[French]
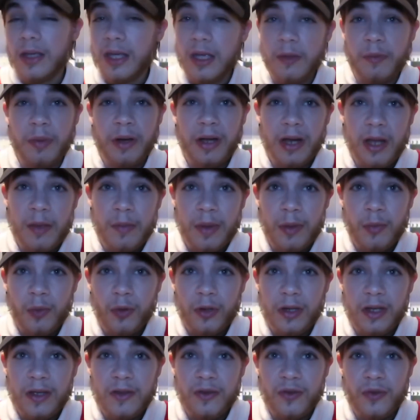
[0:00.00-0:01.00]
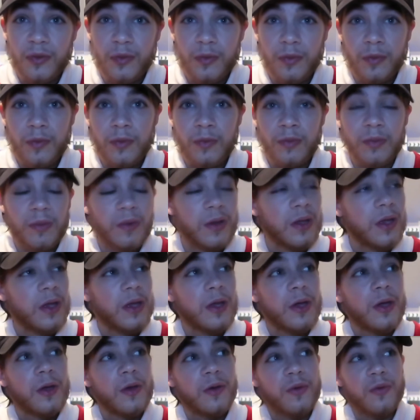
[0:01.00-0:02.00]
Et par la même occasion,
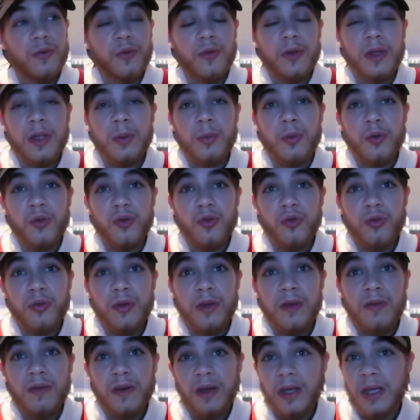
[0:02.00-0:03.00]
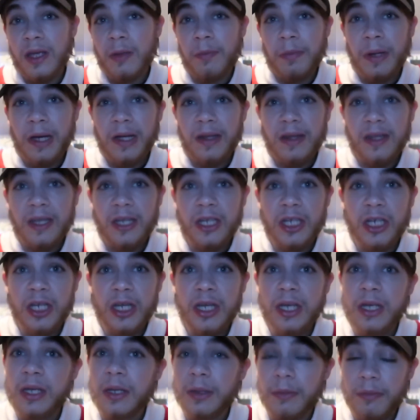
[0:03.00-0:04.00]
venez me suivre et
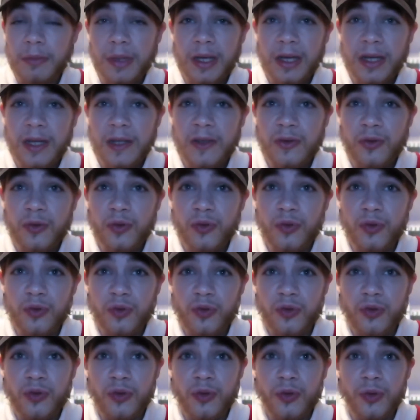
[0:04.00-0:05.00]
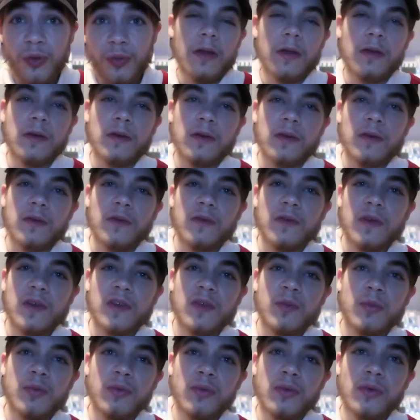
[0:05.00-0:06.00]
partager mes réseaux sociaux,
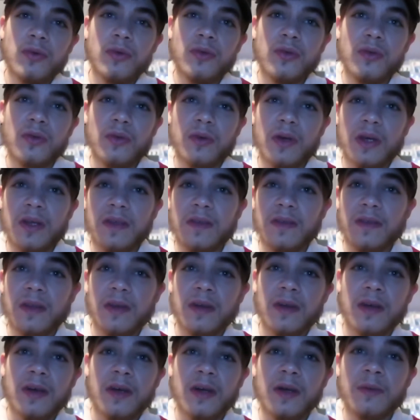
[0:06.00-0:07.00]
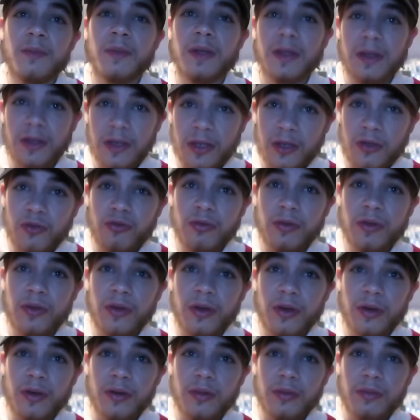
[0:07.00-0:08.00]
Facebook, Instagram et
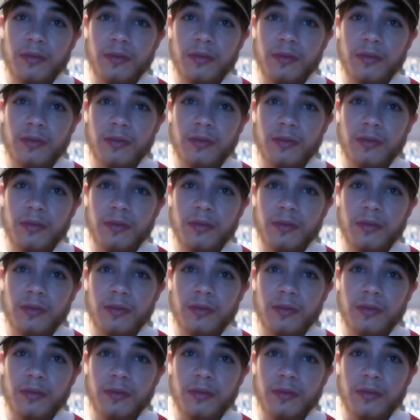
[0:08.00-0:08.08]
Twitter.